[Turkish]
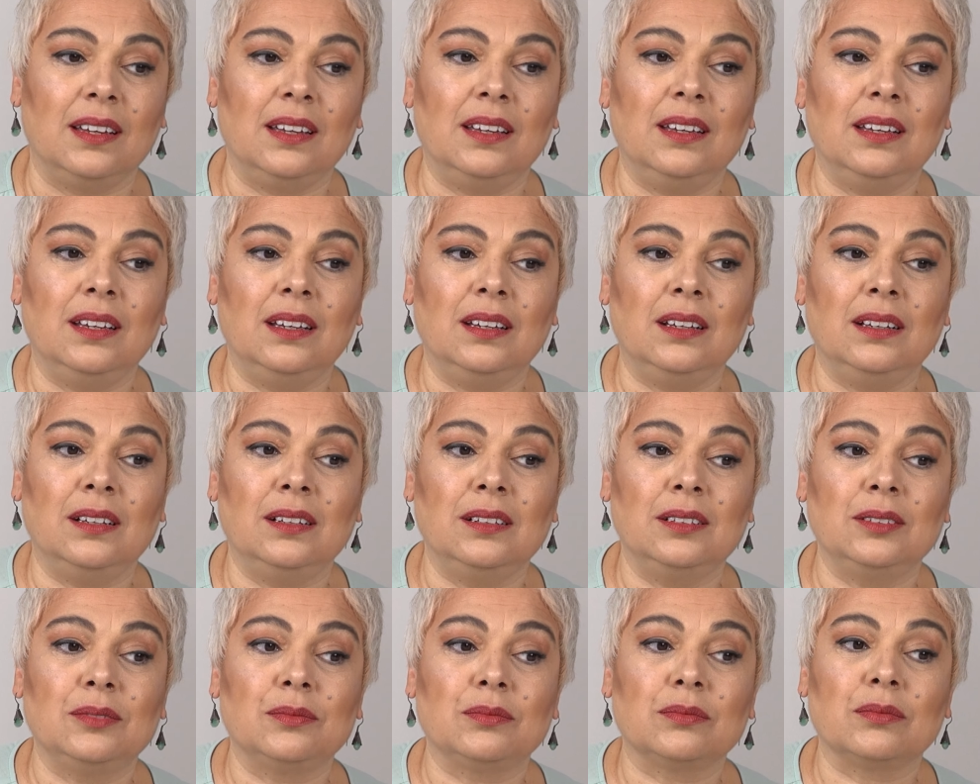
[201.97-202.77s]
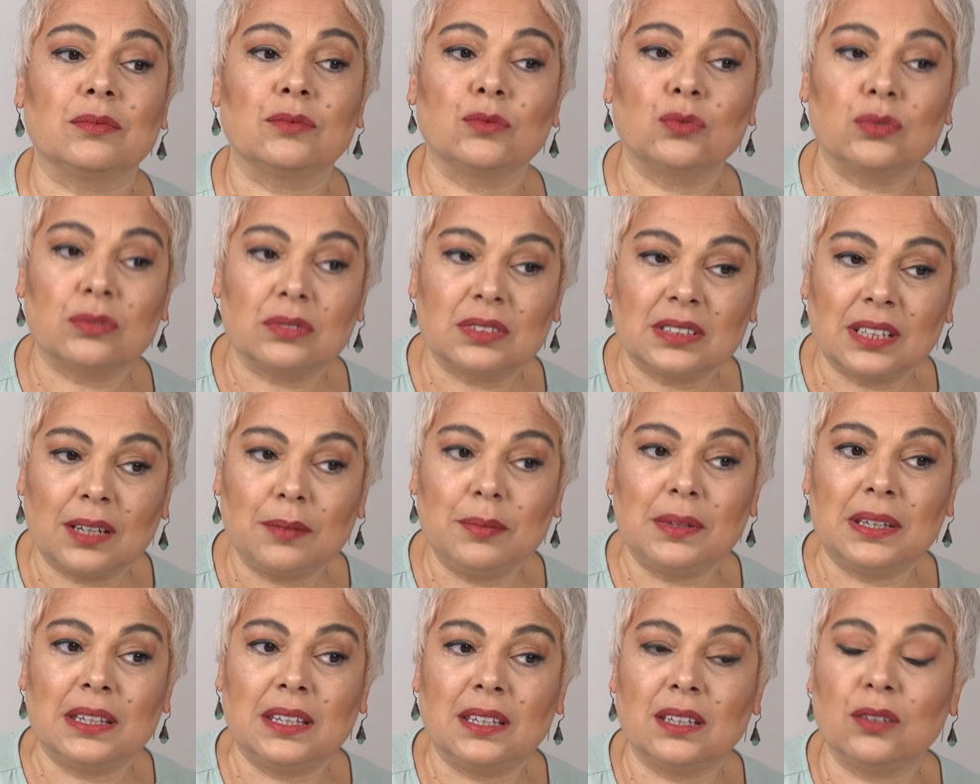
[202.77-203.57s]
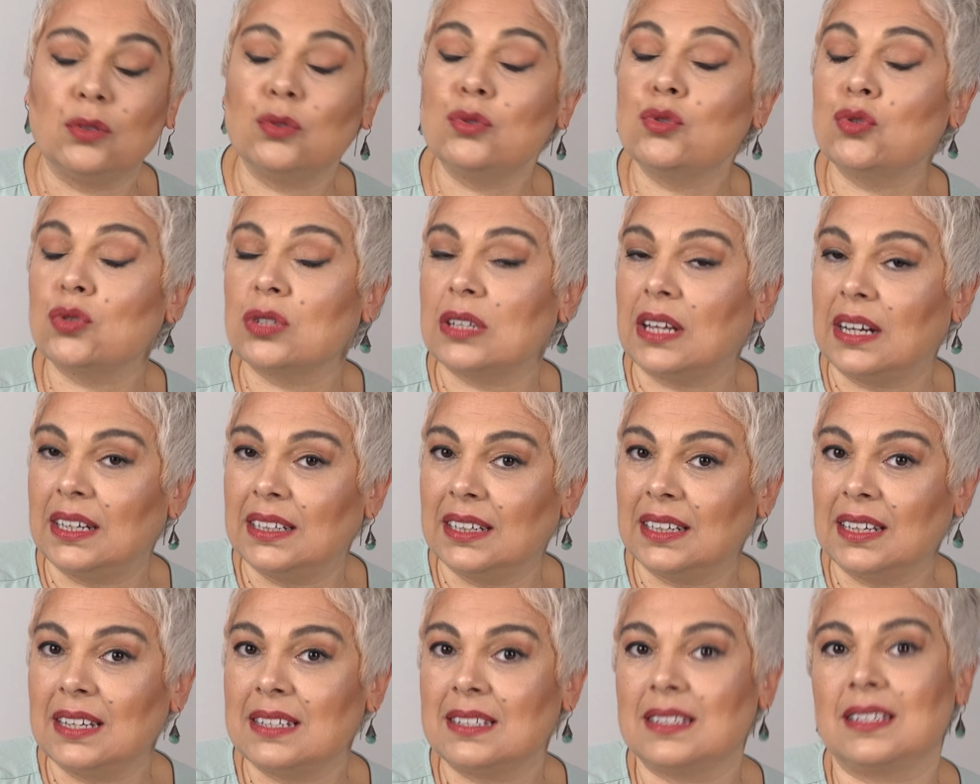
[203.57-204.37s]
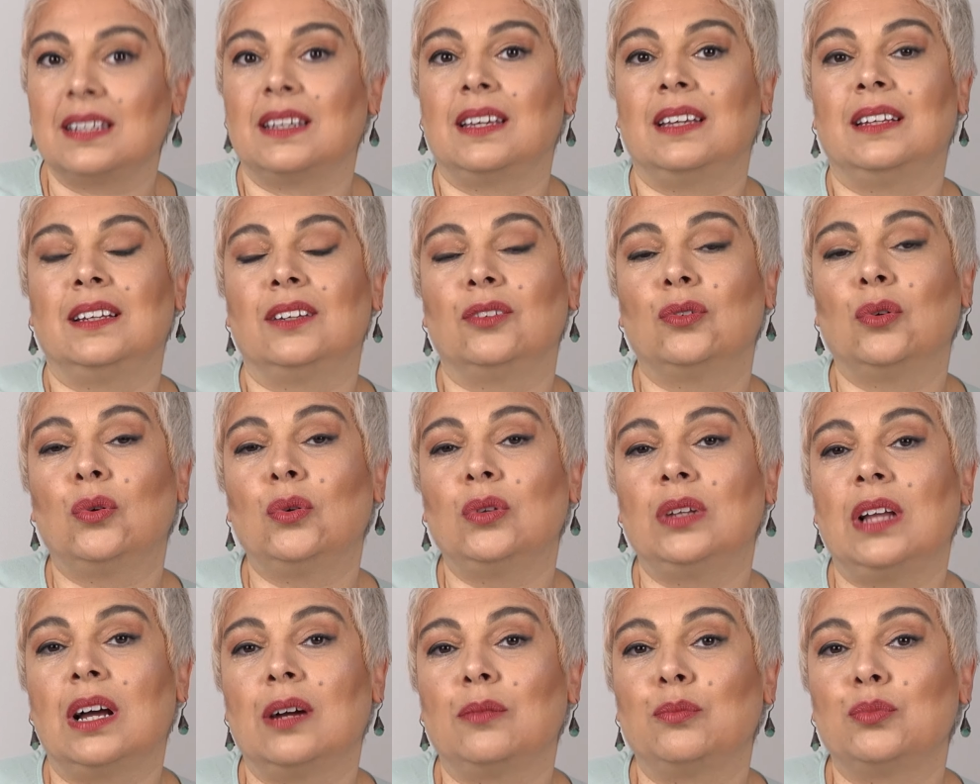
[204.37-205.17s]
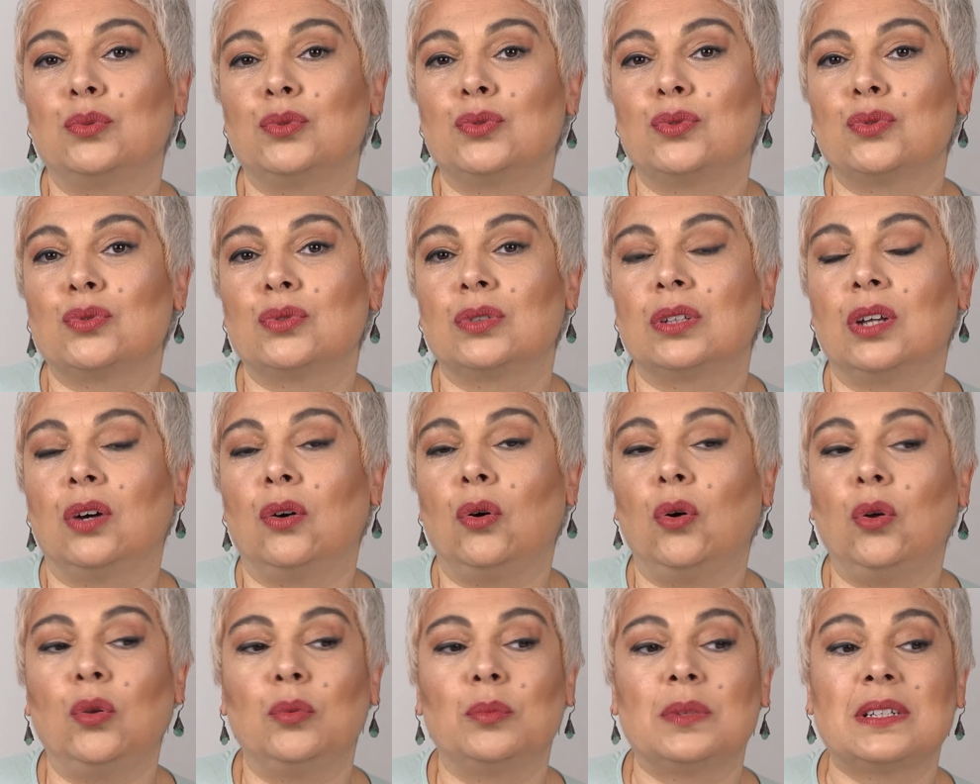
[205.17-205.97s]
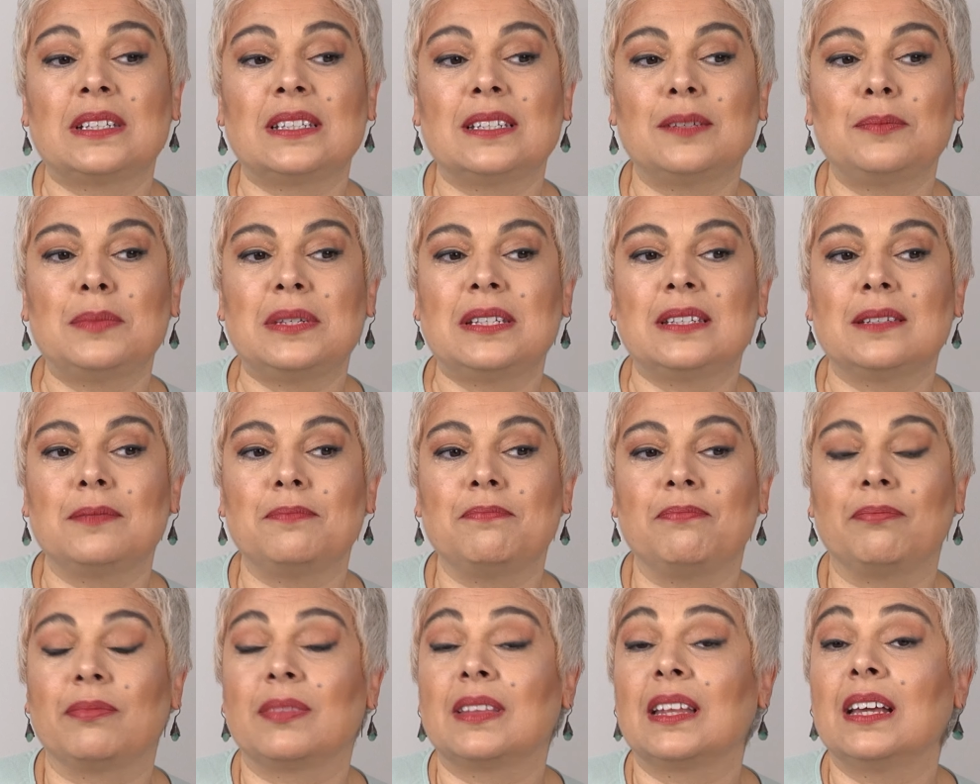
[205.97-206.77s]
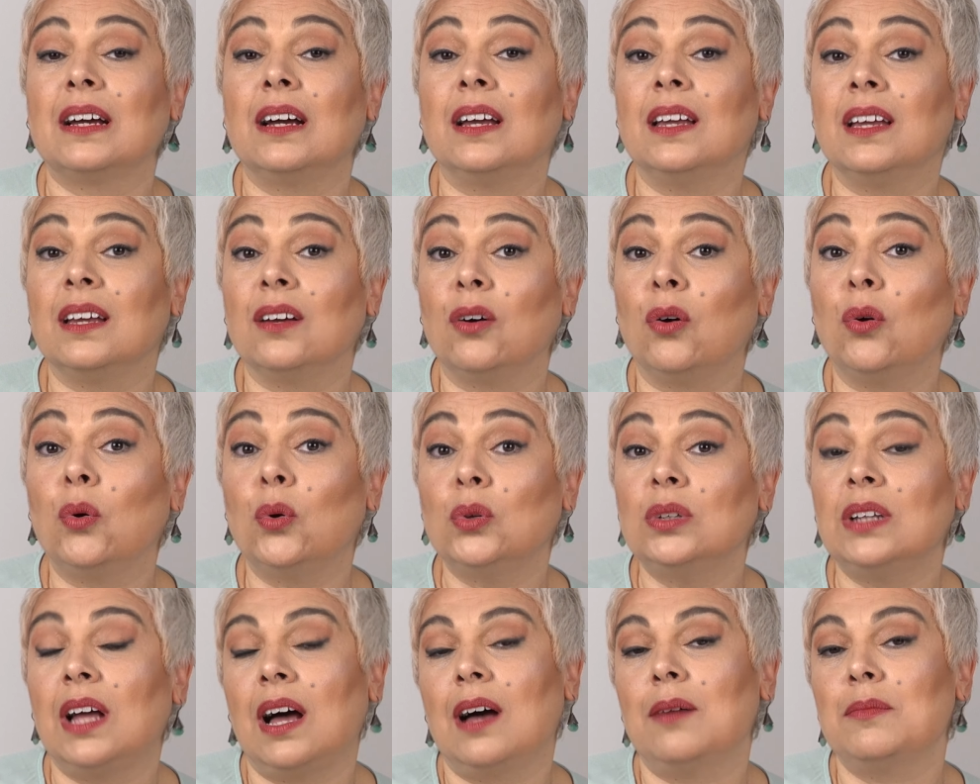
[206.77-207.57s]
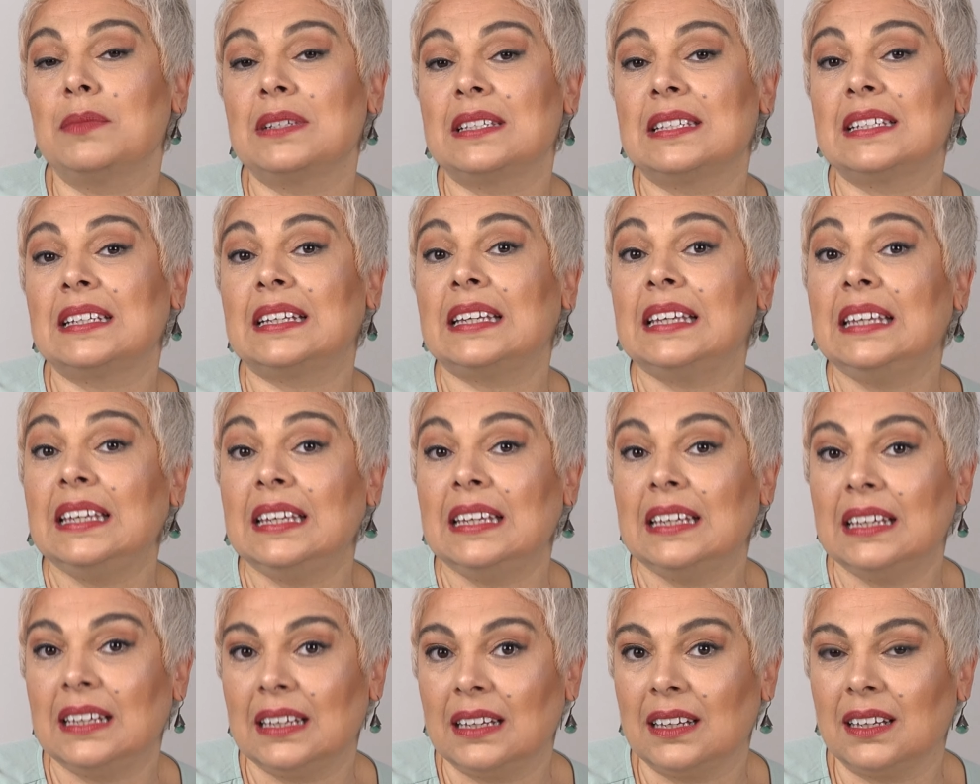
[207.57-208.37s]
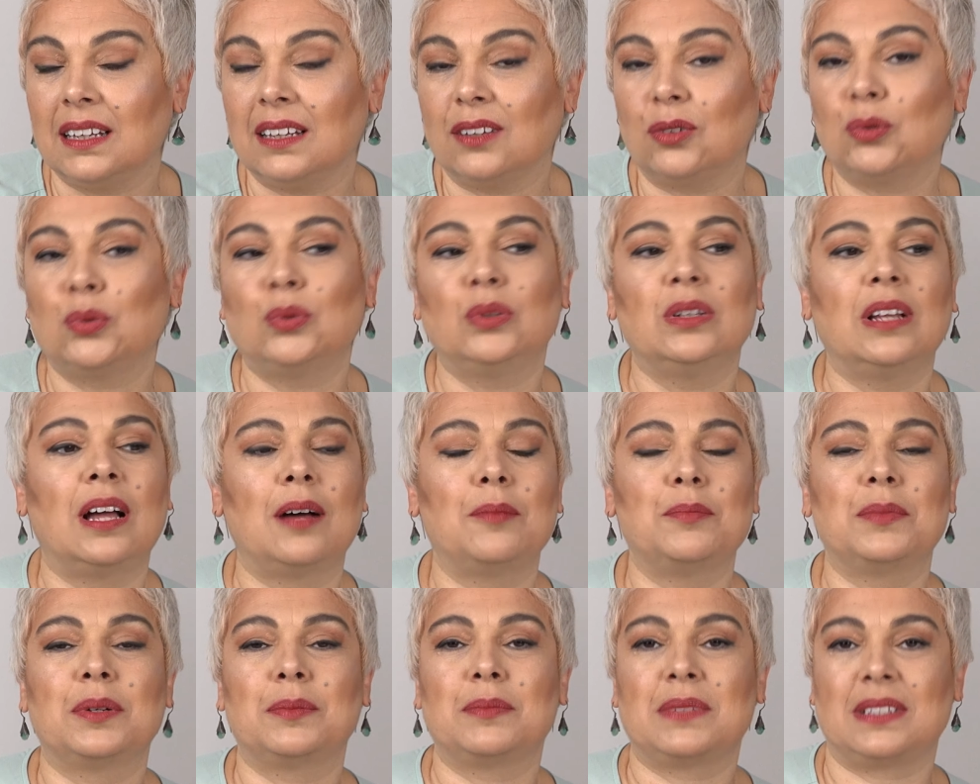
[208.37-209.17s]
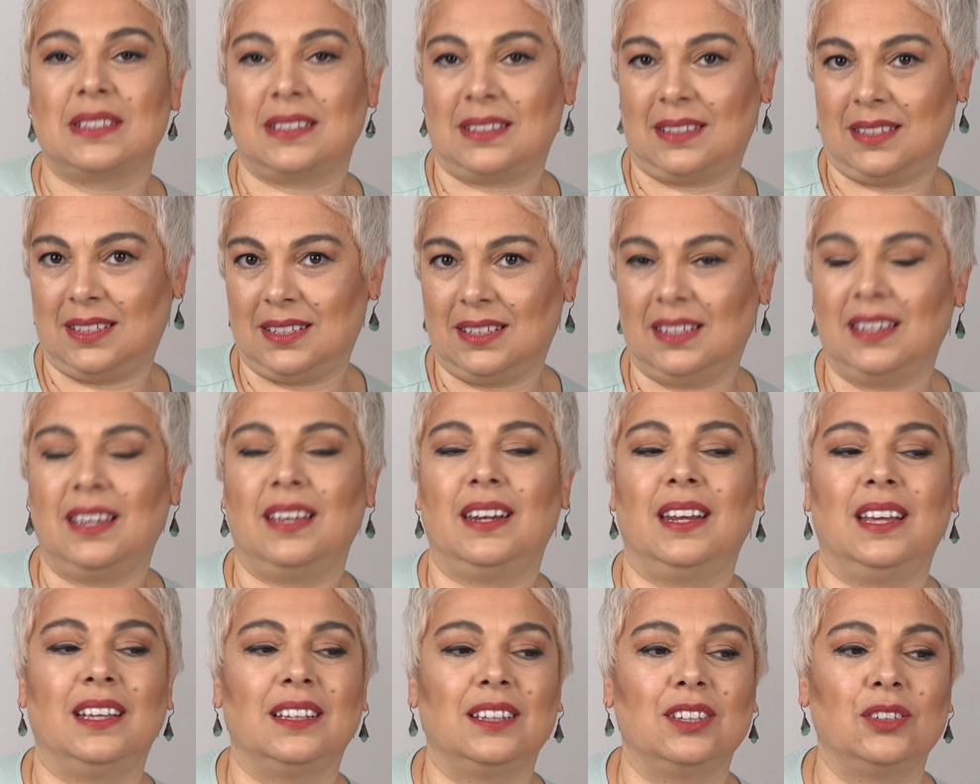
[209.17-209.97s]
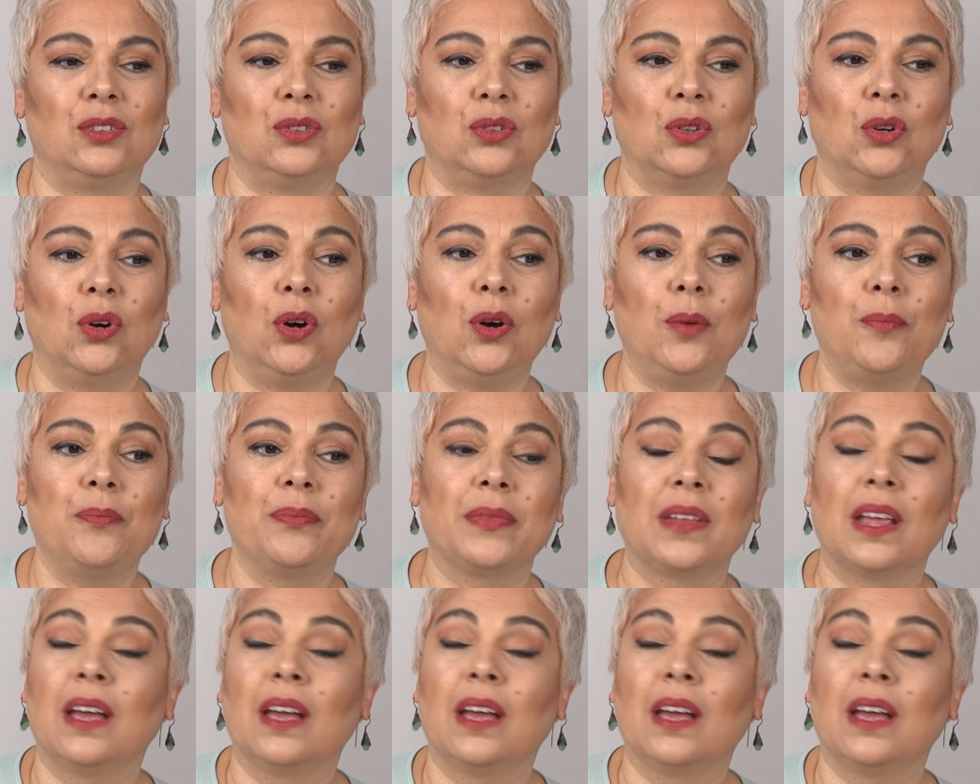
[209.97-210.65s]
E, tabii ki üç tane gezegenin Oğlak Burcu'nda olması bizim e, oğlağımızı iyi kullanmamızı gerektiriyor.